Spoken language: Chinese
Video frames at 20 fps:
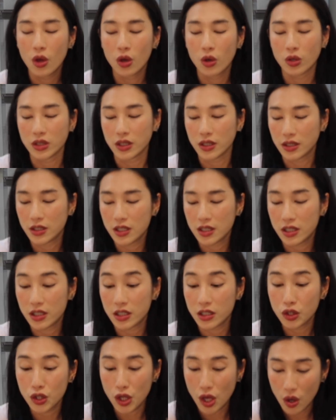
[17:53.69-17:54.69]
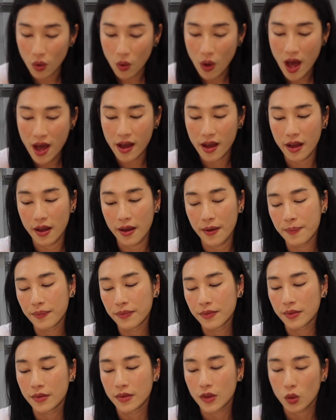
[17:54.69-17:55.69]
或者是吃牛啊、
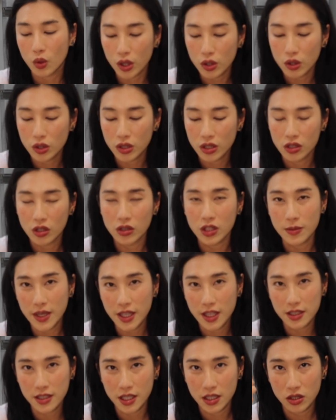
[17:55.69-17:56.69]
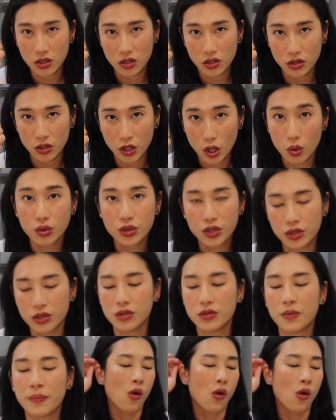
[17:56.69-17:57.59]
鲑鱼的时候里面那些油脂。